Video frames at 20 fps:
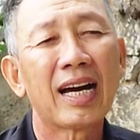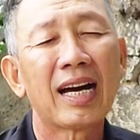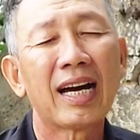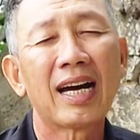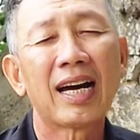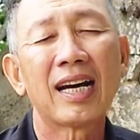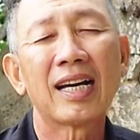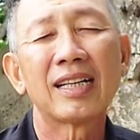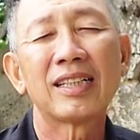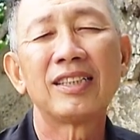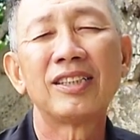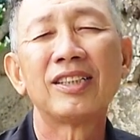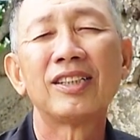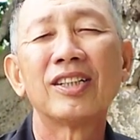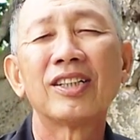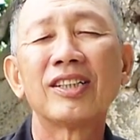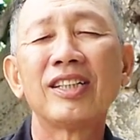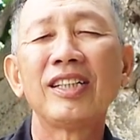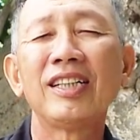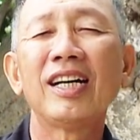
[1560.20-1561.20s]
là
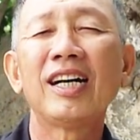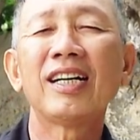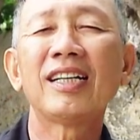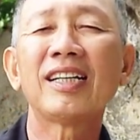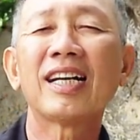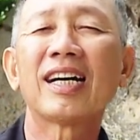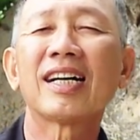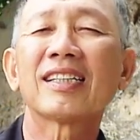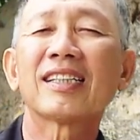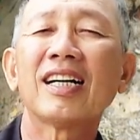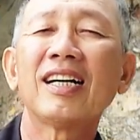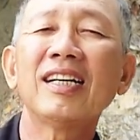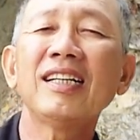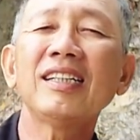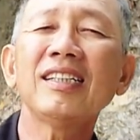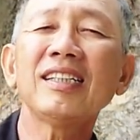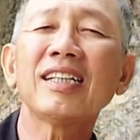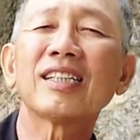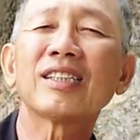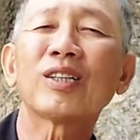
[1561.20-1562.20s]
vừa đi lên là
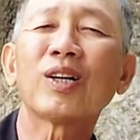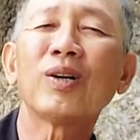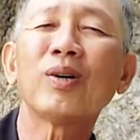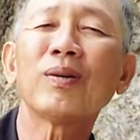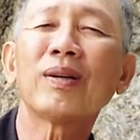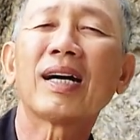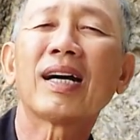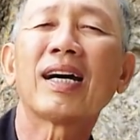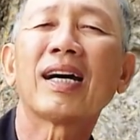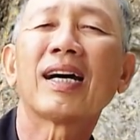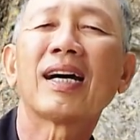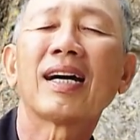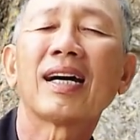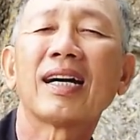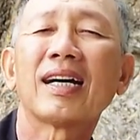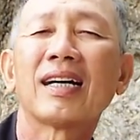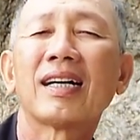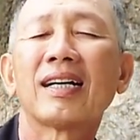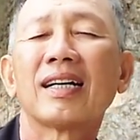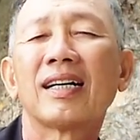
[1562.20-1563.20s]
tới ngay chỗ
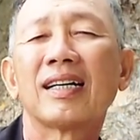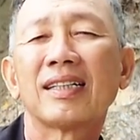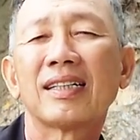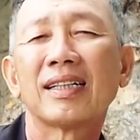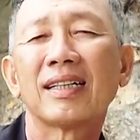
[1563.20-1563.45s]
là